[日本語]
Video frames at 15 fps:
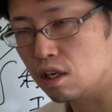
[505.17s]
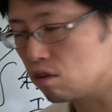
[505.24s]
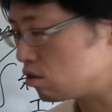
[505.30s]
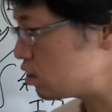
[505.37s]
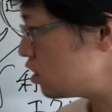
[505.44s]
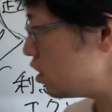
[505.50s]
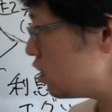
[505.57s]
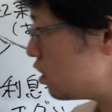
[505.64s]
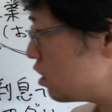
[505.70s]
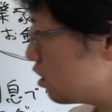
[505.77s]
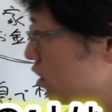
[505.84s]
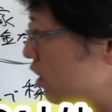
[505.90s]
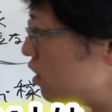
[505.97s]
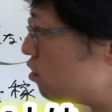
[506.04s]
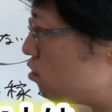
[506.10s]
銀
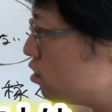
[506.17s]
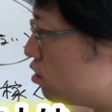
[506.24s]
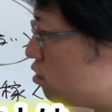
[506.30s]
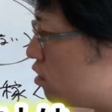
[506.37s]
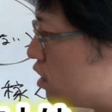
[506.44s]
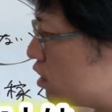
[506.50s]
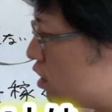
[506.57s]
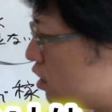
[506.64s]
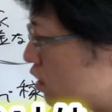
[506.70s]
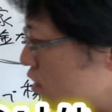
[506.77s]
行にとっては新